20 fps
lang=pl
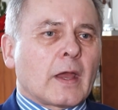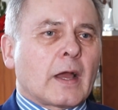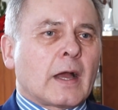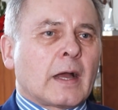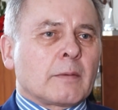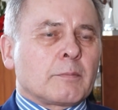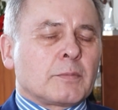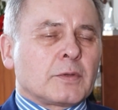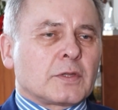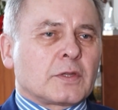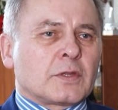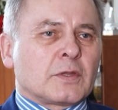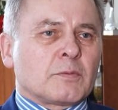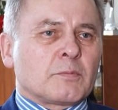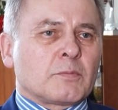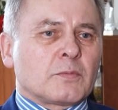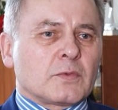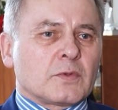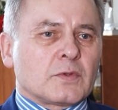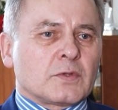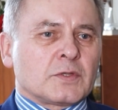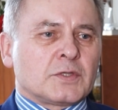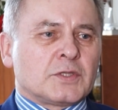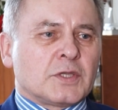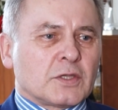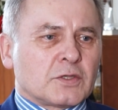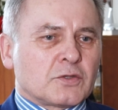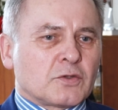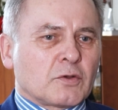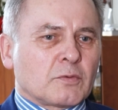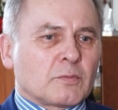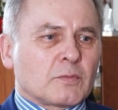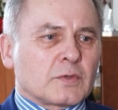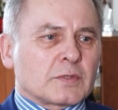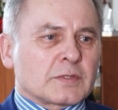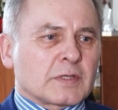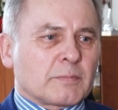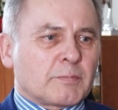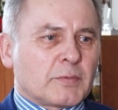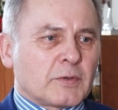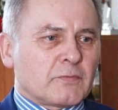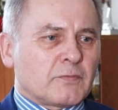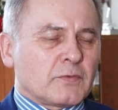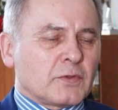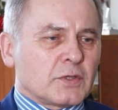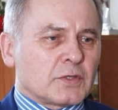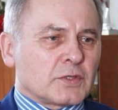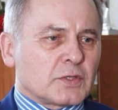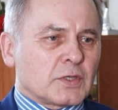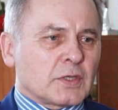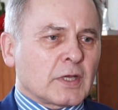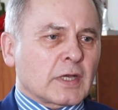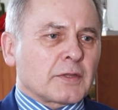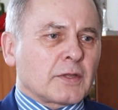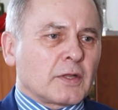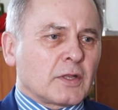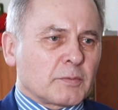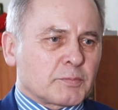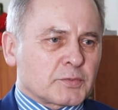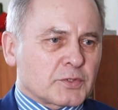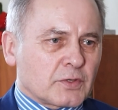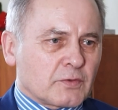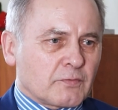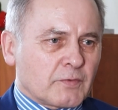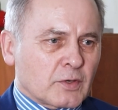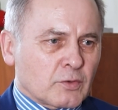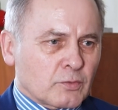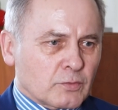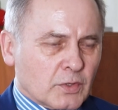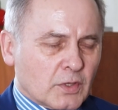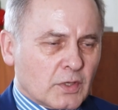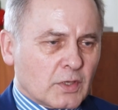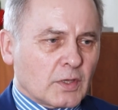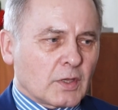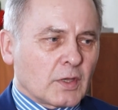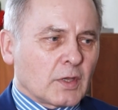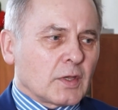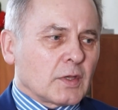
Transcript: aby tym dzieciom zapewnić jak najlepsze warunki.